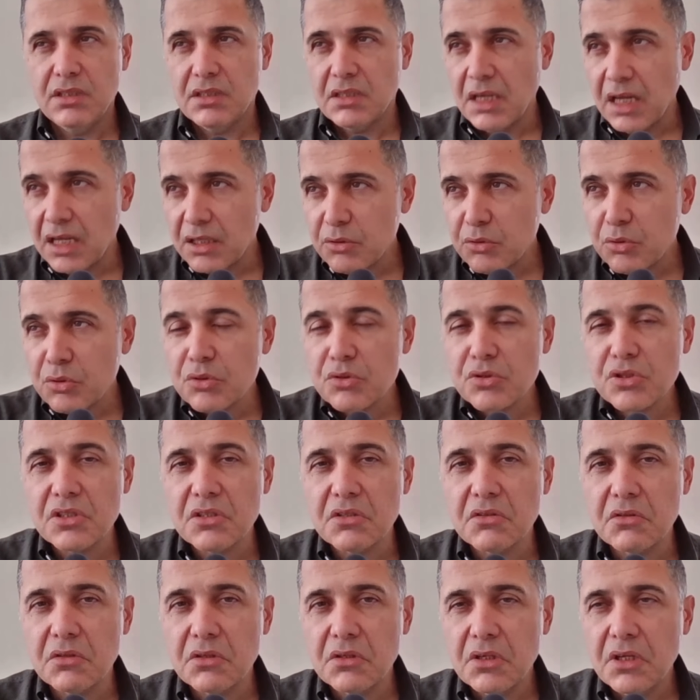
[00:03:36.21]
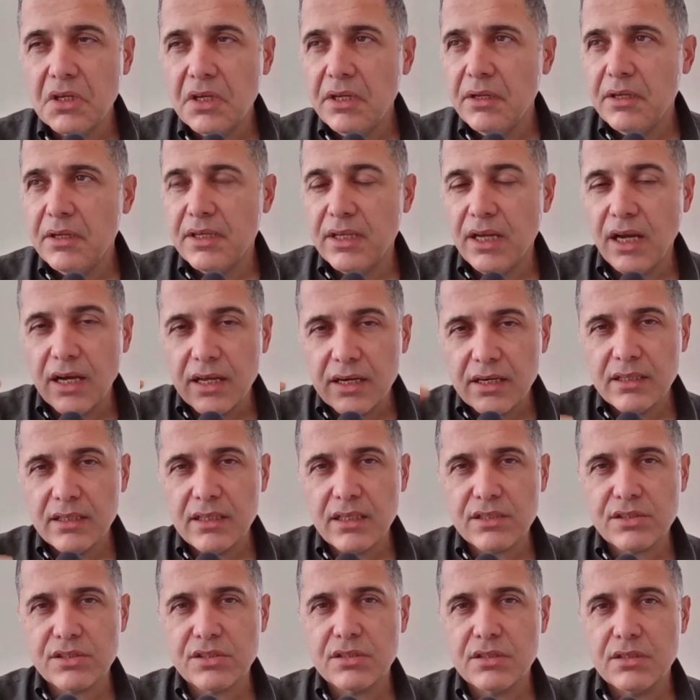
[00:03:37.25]
Yani diyoruz ki ya
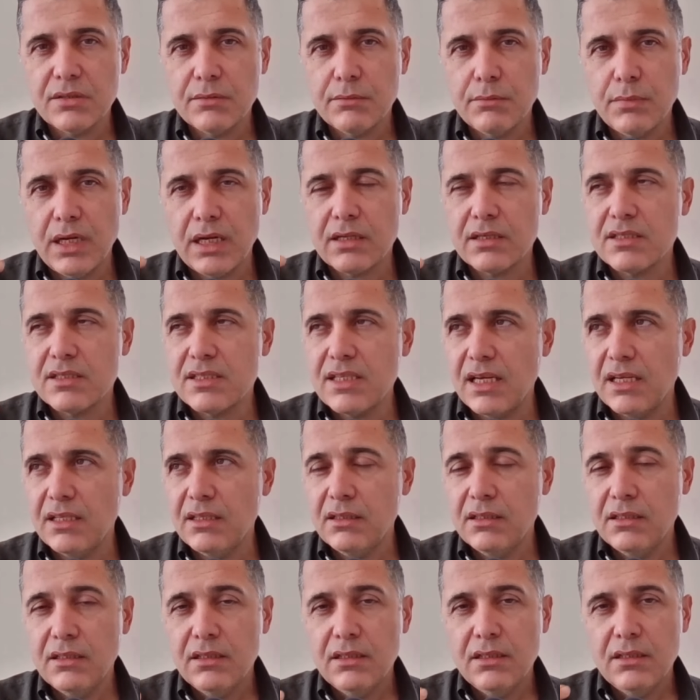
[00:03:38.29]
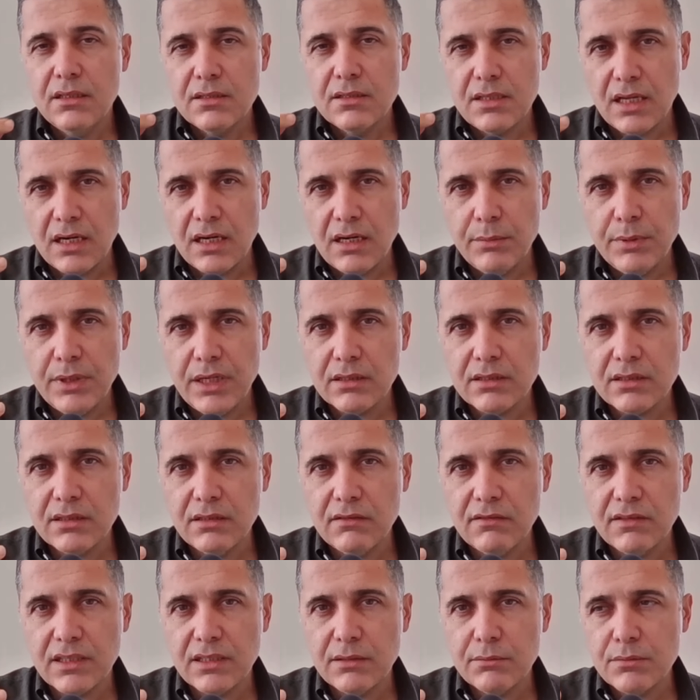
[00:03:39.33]
arkadaş bak sen sana bir akıl
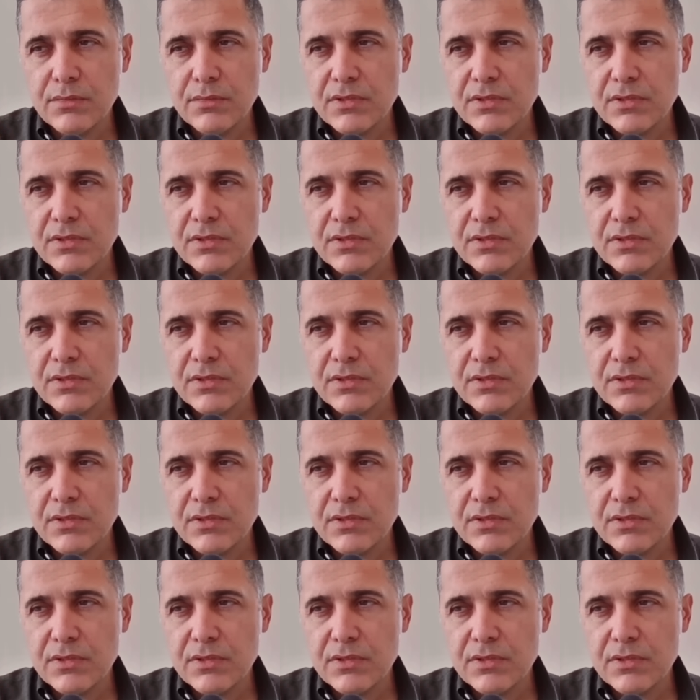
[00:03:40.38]
vereyim.